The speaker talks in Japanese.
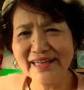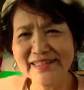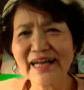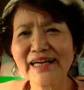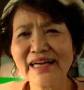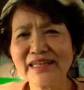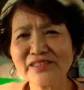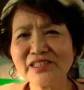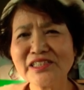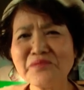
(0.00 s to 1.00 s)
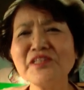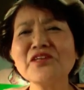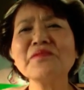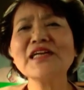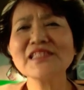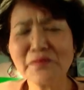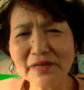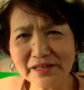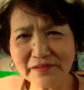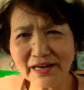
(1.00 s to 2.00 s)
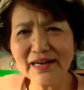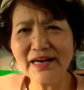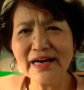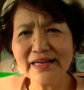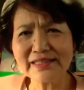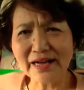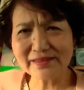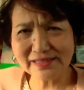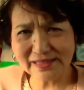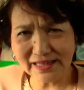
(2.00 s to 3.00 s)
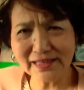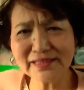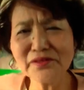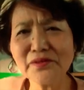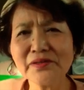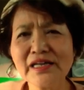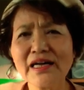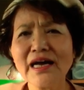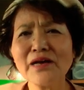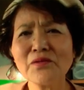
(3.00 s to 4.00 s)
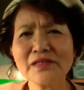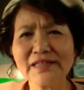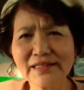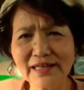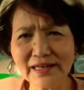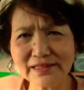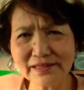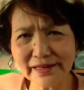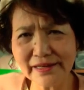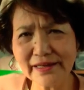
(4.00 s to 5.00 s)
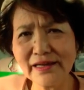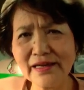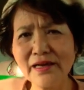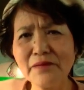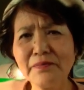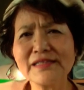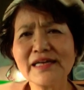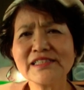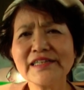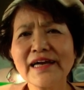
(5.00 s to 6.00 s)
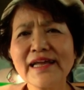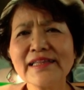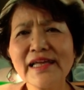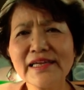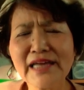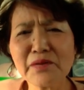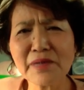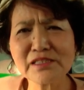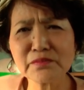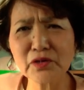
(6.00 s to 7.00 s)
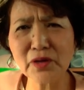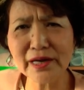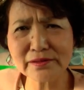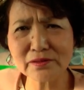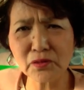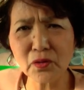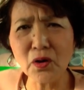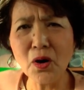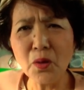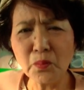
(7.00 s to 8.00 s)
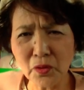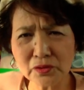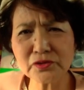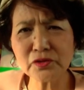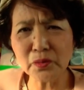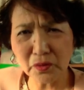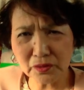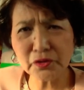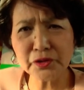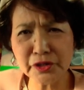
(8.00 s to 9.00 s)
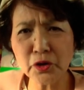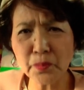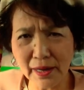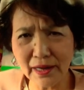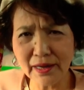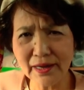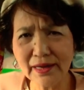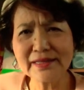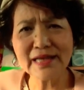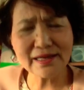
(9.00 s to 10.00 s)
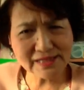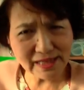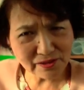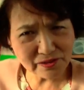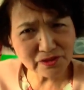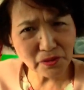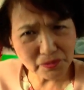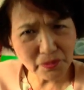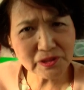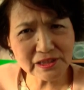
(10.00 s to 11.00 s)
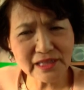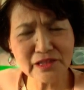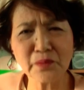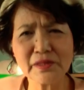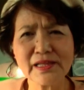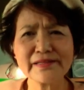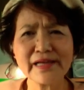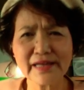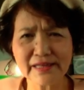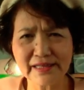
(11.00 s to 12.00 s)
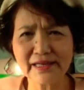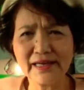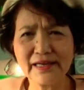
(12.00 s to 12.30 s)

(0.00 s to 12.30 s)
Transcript: だから逗子市民の皆様にはたくさんの理解をいただいて、まだ知られていない松本春子をもっともっと広め、たくさんの人を通して広めていただき、